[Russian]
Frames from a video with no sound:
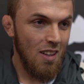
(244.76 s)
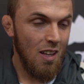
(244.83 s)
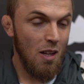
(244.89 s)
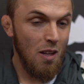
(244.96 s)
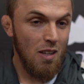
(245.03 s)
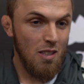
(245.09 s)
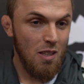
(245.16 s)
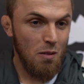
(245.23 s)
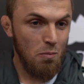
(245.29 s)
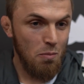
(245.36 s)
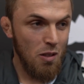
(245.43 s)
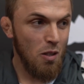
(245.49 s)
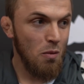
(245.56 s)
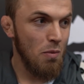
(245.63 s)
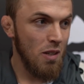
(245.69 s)
А, этот
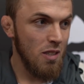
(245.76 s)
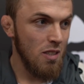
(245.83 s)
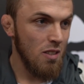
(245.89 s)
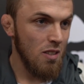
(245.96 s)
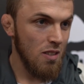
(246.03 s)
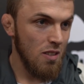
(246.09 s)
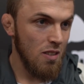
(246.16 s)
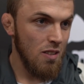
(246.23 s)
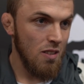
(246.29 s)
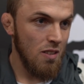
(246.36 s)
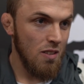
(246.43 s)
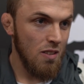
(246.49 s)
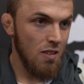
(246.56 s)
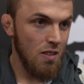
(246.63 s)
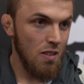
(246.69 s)
первый
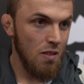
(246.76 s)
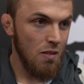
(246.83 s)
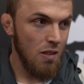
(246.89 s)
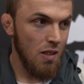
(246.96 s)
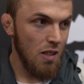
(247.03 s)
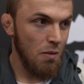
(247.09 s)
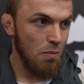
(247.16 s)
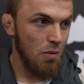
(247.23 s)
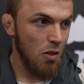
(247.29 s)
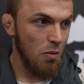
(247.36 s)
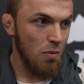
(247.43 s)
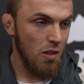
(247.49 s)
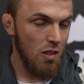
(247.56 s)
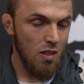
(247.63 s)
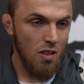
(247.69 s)
а, когда
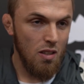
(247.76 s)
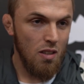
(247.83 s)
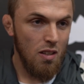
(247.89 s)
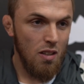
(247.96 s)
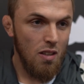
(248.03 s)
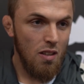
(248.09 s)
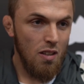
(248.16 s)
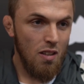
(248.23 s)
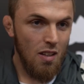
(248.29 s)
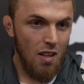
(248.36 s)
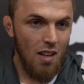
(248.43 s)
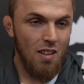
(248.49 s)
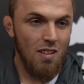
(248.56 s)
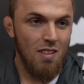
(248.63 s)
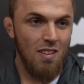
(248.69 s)
первый
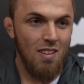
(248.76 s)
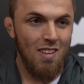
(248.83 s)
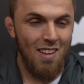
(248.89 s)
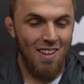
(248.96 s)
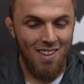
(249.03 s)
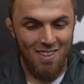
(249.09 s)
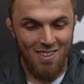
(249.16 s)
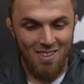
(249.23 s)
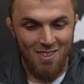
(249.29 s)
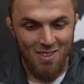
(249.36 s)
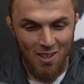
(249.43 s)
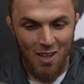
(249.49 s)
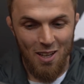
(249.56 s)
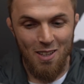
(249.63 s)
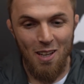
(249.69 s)
а, а,
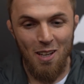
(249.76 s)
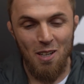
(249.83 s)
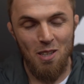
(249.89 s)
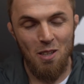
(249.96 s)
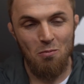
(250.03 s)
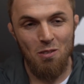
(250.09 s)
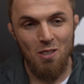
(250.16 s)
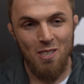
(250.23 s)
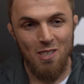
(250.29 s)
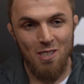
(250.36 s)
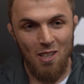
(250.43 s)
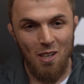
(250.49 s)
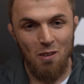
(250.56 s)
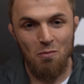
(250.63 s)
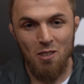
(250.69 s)
когда он его за Кимуру взял?
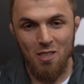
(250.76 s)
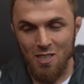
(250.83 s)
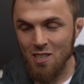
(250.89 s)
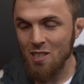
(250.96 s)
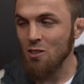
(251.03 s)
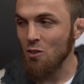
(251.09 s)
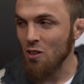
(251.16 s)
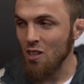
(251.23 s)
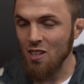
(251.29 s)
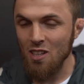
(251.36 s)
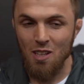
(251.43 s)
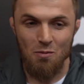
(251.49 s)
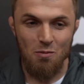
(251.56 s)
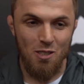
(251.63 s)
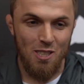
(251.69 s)
Да, мне скидывали,
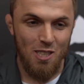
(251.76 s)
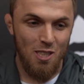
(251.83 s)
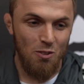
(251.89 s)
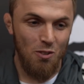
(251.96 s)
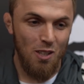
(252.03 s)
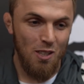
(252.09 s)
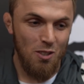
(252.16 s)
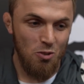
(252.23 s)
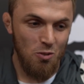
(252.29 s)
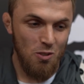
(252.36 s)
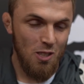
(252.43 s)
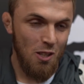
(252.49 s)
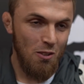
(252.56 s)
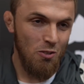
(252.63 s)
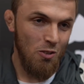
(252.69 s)
да, мне скидывали, что
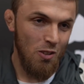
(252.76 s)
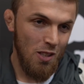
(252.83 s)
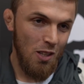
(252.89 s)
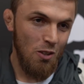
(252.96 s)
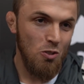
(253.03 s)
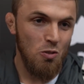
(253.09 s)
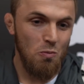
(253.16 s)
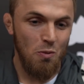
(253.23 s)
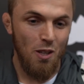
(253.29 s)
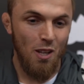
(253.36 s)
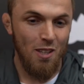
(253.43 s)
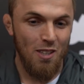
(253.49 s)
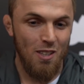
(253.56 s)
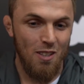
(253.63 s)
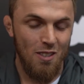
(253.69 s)
сравнивали. Да, очень
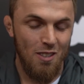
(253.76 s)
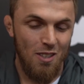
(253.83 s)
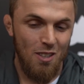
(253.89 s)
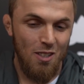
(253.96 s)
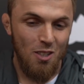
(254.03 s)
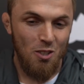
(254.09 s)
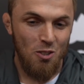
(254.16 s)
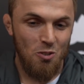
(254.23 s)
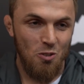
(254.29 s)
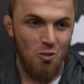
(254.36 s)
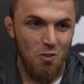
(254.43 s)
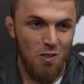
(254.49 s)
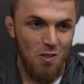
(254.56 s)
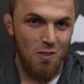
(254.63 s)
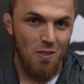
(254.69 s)
приятно, что